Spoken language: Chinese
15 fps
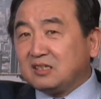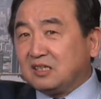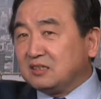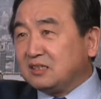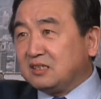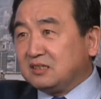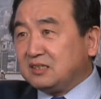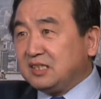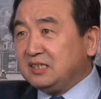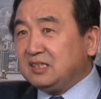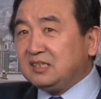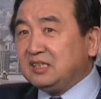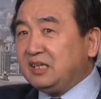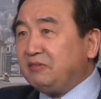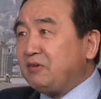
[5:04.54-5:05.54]
等等这
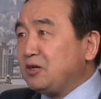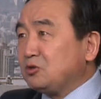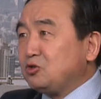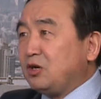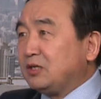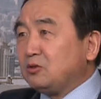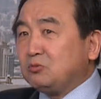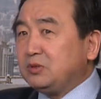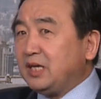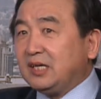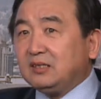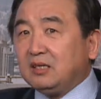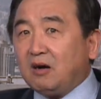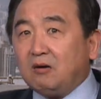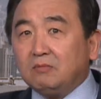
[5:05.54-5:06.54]
些地方全都
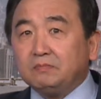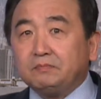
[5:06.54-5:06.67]
淹掉。